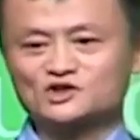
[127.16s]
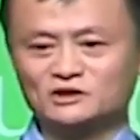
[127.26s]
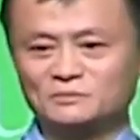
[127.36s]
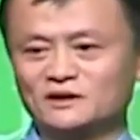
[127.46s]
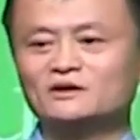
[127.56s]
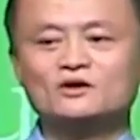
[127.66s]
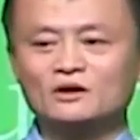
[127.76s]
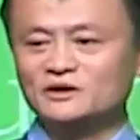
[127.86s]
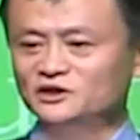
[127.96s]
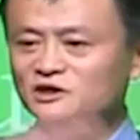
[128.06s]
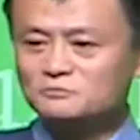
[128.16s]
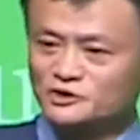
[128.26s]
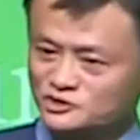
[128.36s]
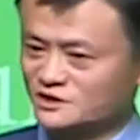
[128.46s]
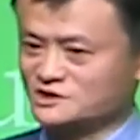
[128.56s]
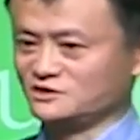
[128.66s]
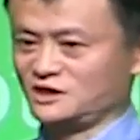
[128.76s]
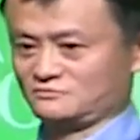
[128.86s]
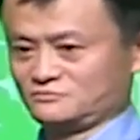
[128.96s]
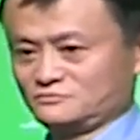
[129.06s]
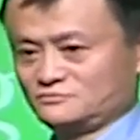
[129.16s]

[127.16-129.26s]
再走一遍，我们一定不会走到今天。